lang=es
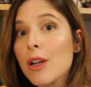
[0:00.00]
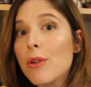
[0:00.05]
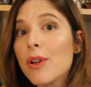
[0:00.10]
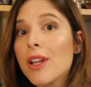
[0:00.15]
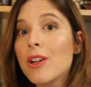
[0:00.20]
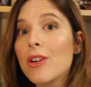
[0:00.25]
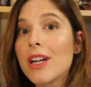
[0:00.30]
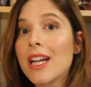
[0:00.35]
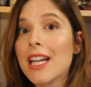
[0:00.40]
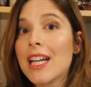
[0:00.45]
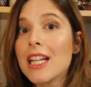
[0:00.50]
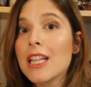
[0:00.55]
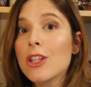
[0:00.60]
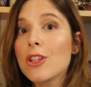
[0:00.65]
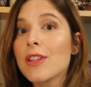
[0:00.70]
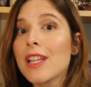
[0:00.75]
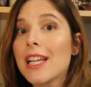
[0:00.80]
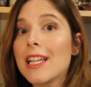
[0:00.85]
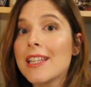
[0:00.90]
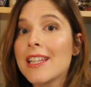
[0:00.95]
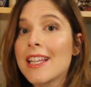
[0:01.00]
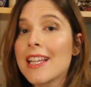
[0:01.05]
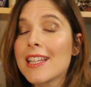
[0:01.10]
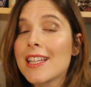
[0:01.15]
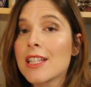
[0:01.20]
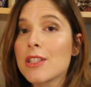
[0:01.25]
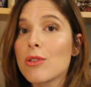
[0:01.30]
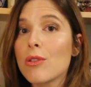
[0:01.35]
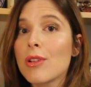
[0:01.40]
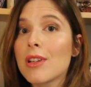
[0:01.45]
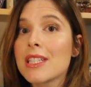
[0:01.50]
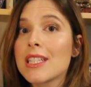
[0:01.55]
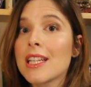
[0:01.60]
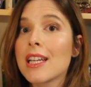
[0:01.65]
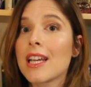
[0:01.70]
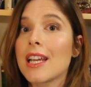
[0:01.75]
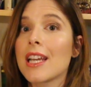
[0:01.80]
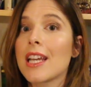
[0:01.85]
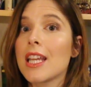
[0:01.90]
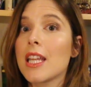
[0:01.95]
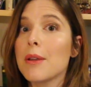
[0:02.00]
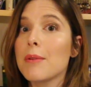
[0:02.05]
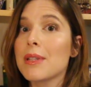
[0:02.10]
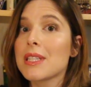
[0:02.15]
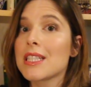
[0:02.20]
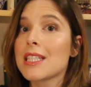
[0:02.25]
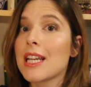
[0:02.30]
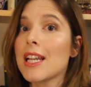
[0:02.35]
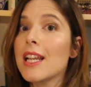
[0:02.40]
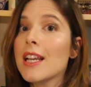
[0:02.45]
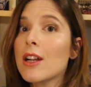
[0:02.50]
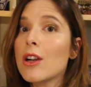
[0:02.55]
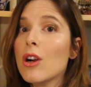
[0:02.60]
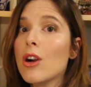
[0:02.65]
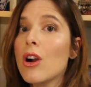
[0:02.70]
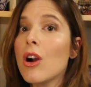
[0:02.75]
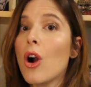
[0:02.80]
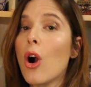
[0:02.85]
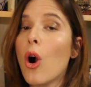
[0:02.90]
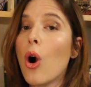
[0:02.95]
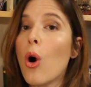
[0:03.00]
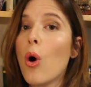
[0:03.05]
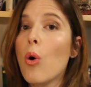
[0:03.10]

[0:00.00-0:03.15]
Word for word: el único canal donde la etiqueta solo exige que lleves chaleco